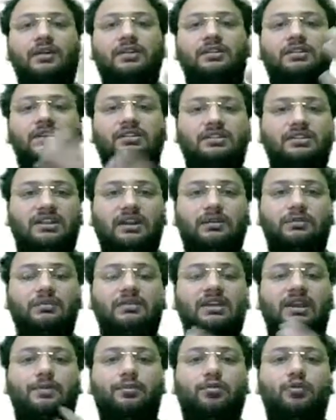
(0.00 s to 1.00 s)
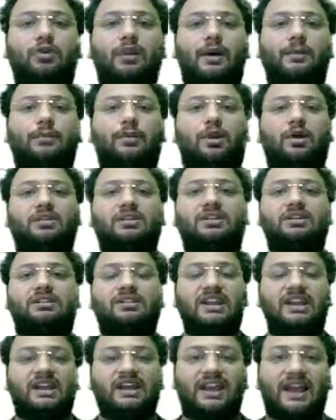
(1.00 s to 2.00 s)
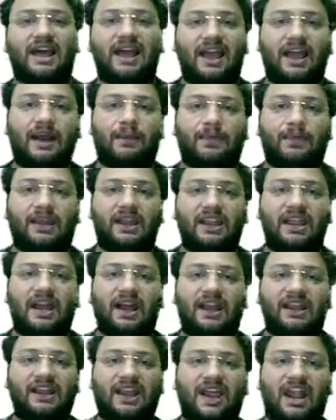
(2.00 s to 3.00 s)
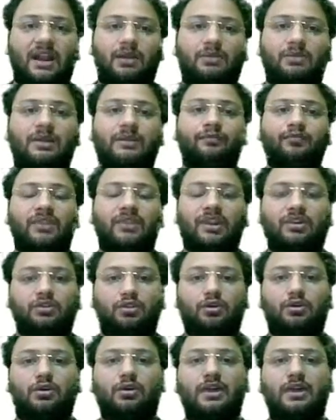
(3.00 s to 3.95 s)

सिस्टम ये पूरा प्रोसेस लेकर आया है आपके लिए अन अकेडमी तो